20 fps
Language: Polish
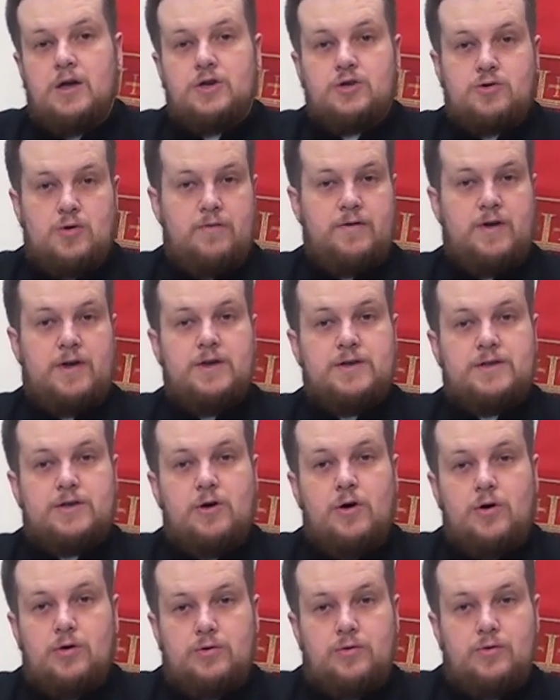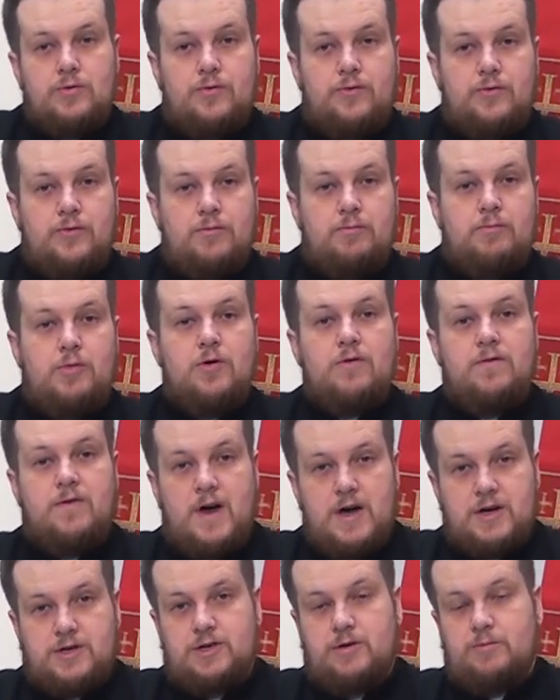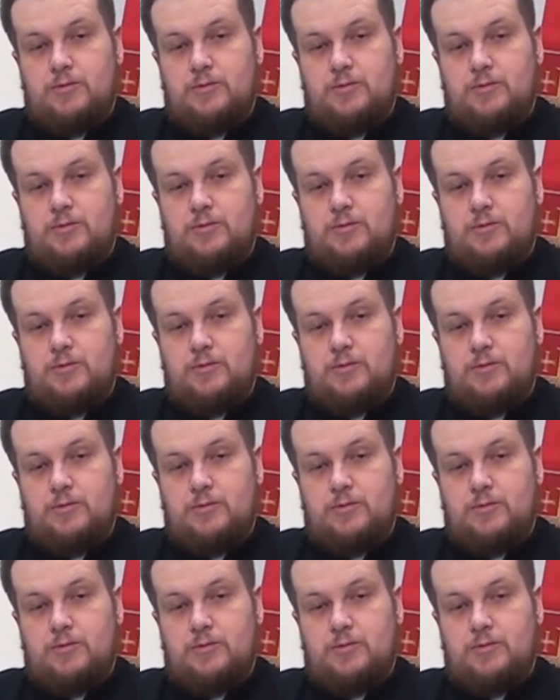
człowiek jest gotów poważnie